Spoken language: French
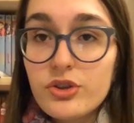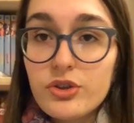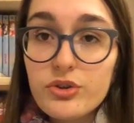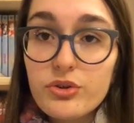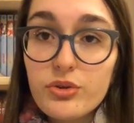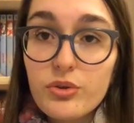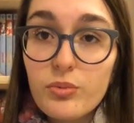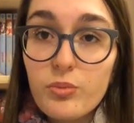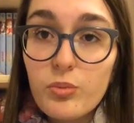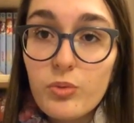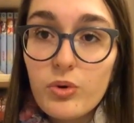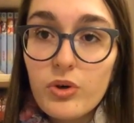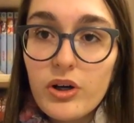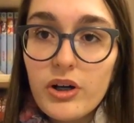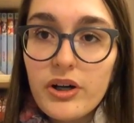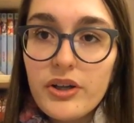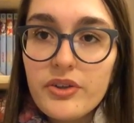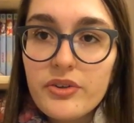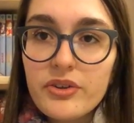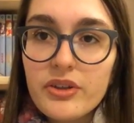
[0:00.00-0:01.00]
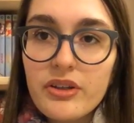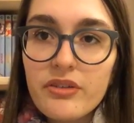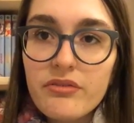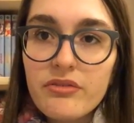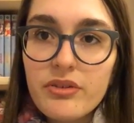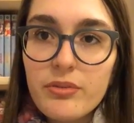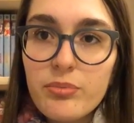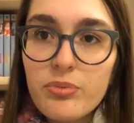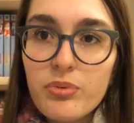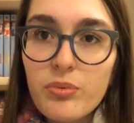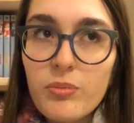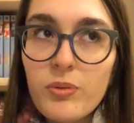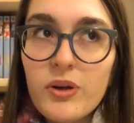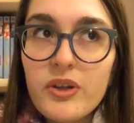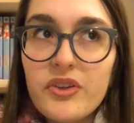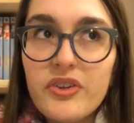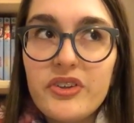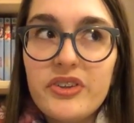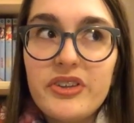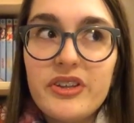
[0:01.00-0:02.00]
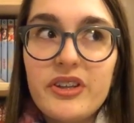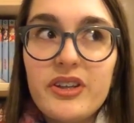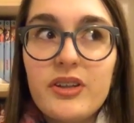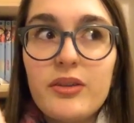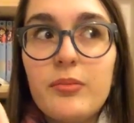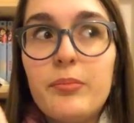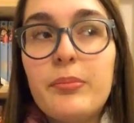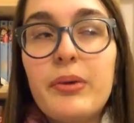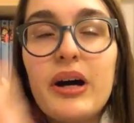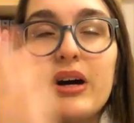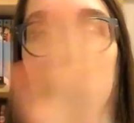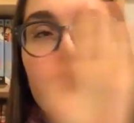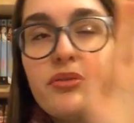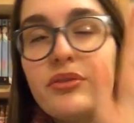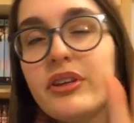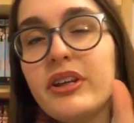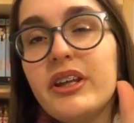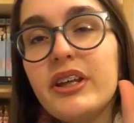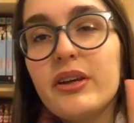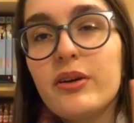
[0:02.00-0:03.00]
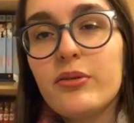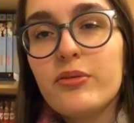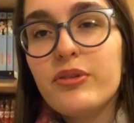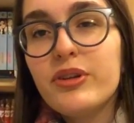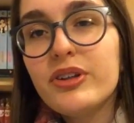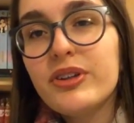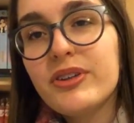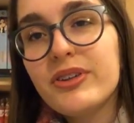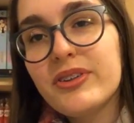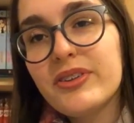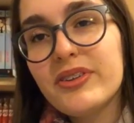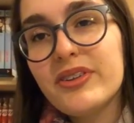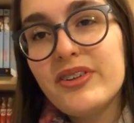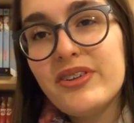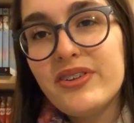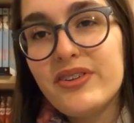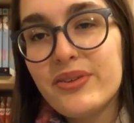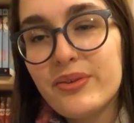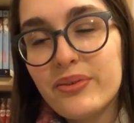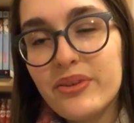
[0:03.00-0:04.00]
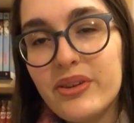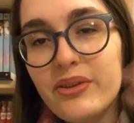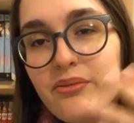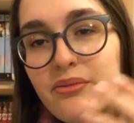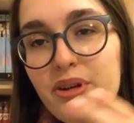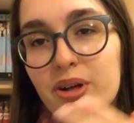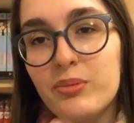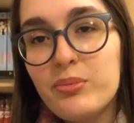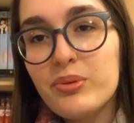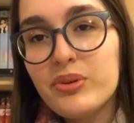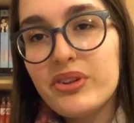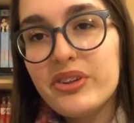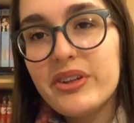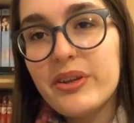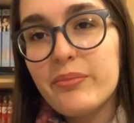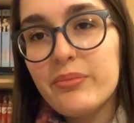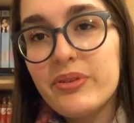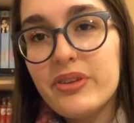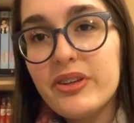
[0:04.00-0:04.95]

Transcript: d'autres moins, il y en avait, pour moi ils étaient parfaits, et en fait ils se dévoilent petit à